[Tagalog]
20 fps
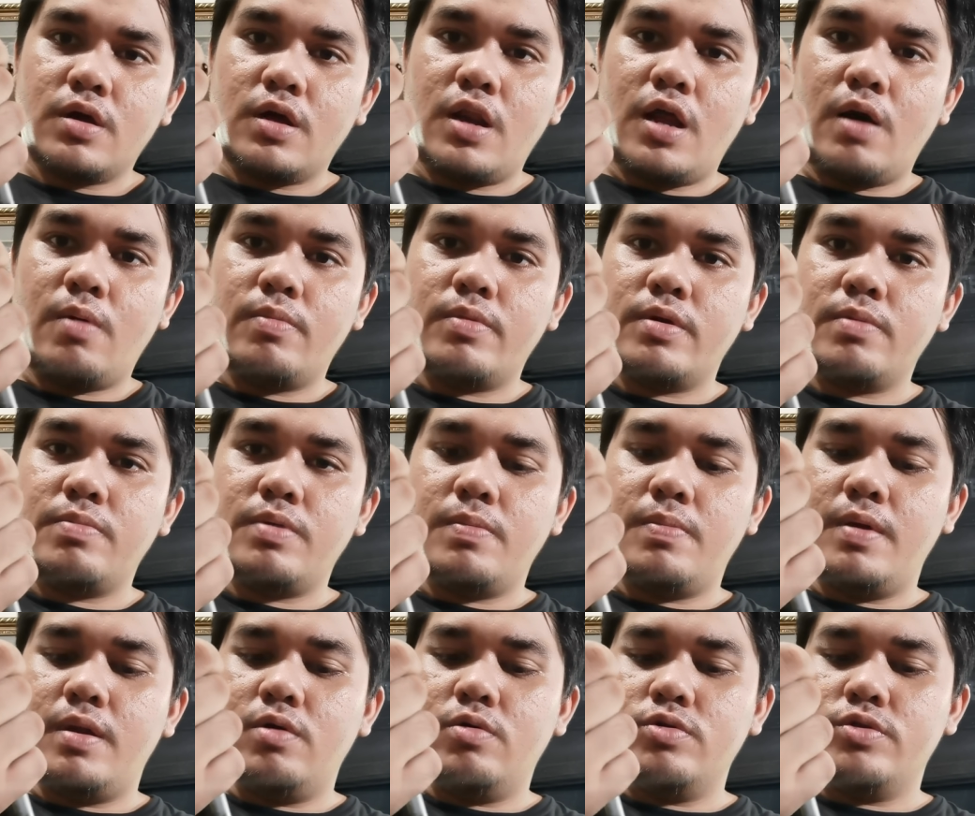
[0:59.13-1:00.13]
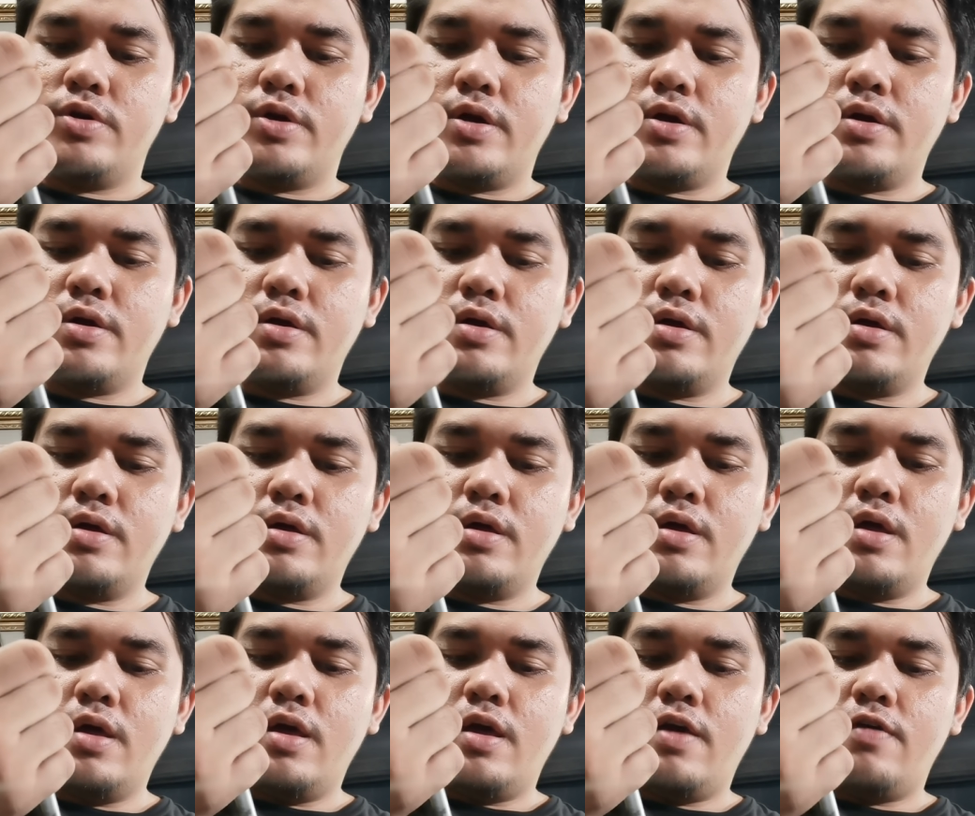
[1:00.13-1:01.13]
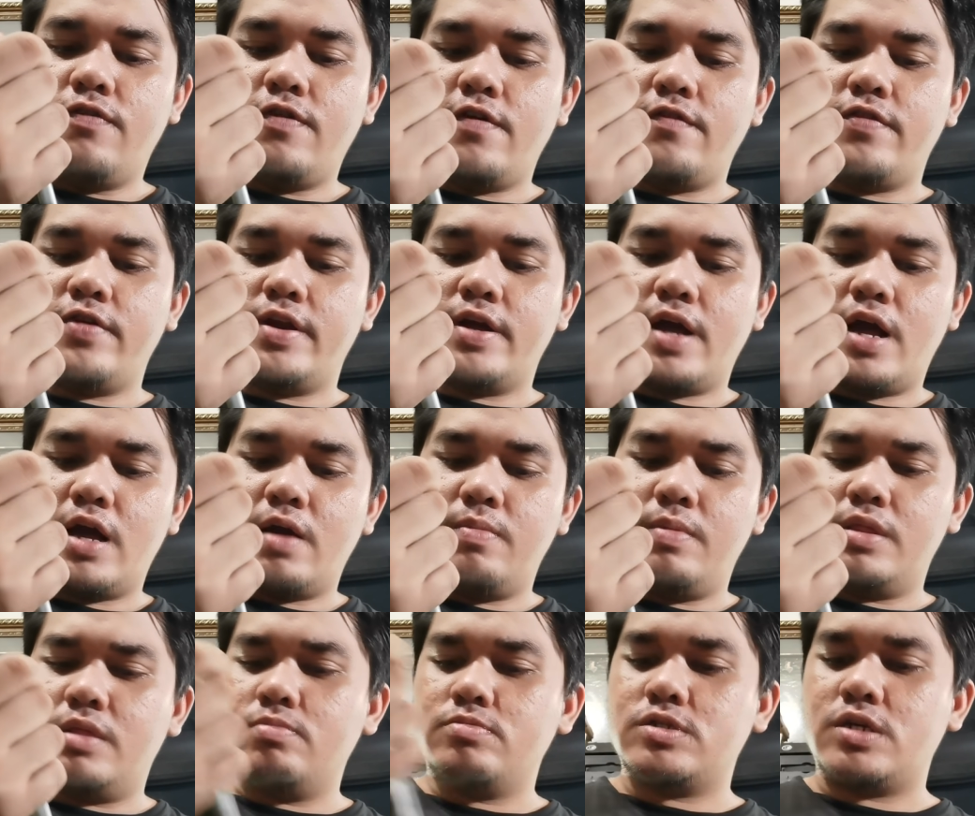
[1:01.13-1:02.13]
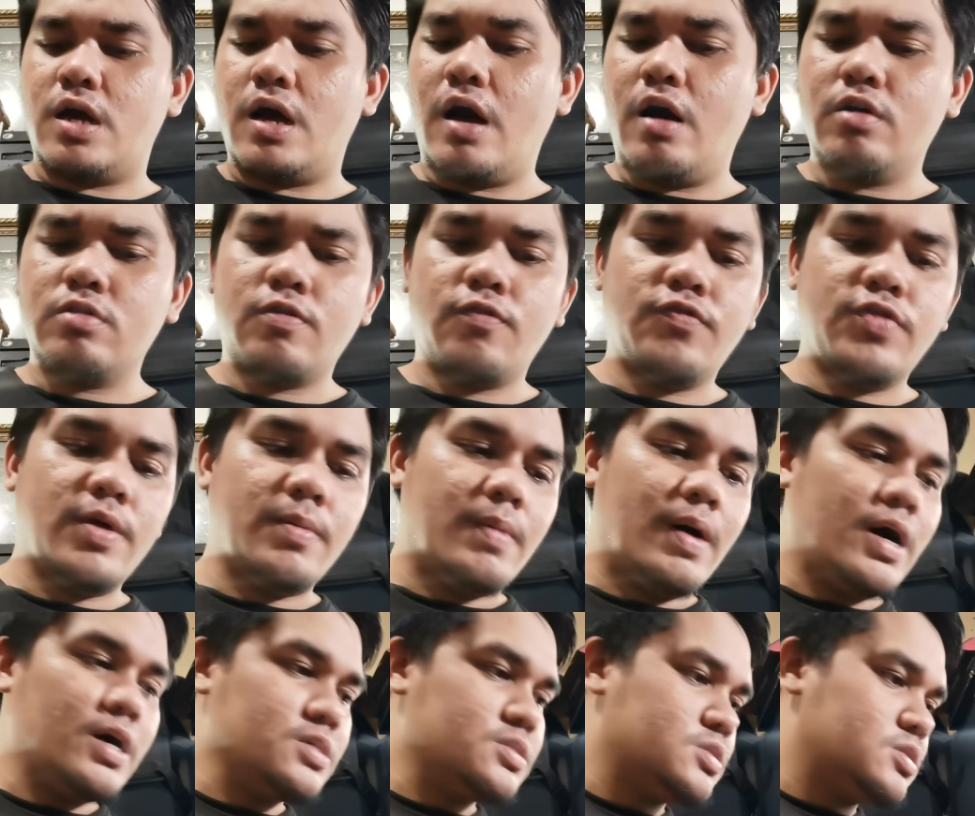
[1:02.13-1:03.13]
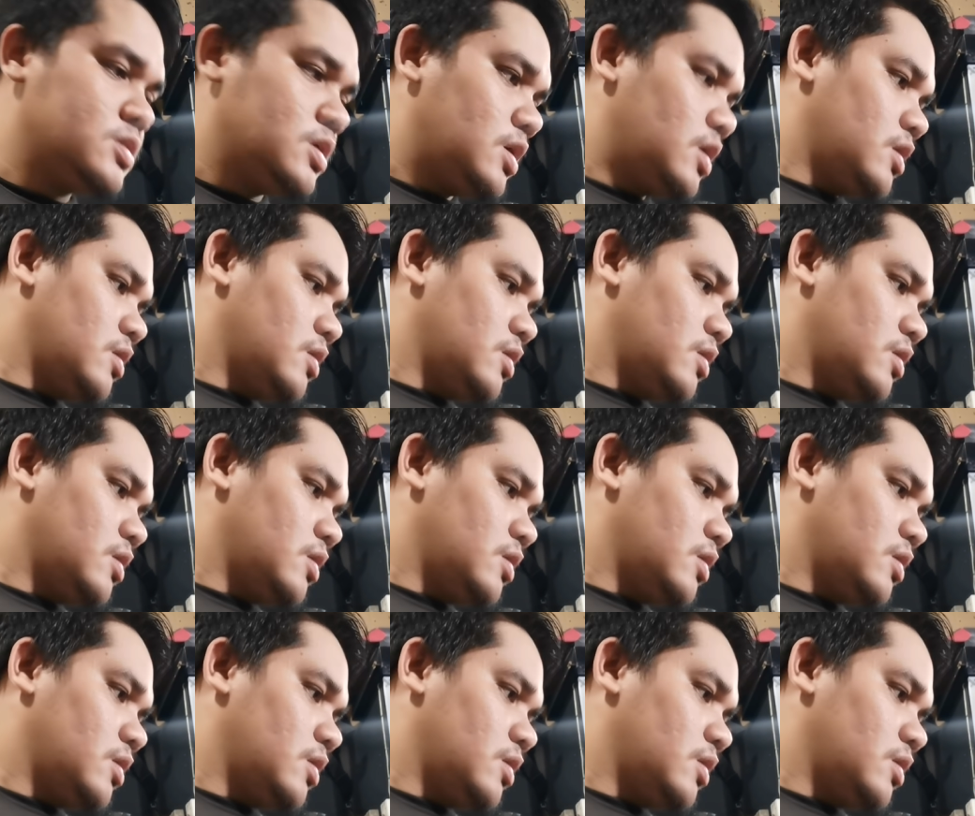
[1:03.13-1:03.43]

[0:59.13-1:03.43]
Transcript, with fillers: Kailangan mo ng BB loader if ever nagagamitin siya. Out of the box,